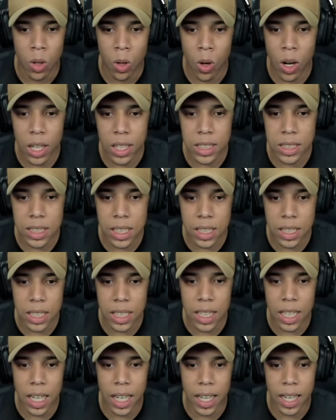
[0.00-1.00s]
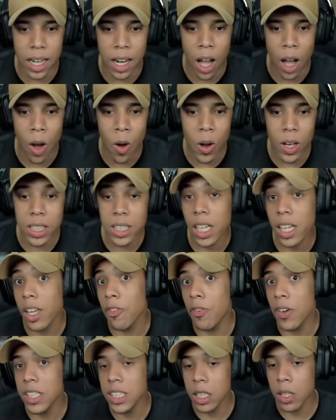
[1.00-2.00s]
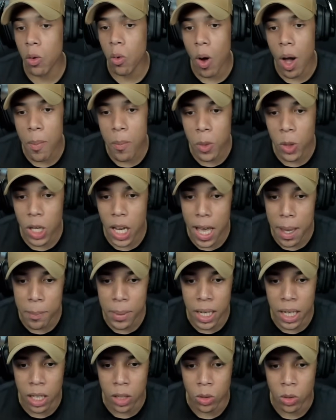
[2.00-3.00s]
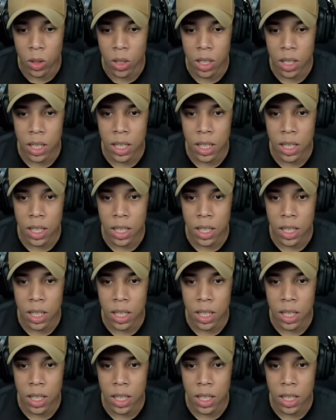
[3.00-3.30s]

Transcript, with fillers: Olha isso aqui, galera. Olha isso aqui. Fez igual a mulher, mano.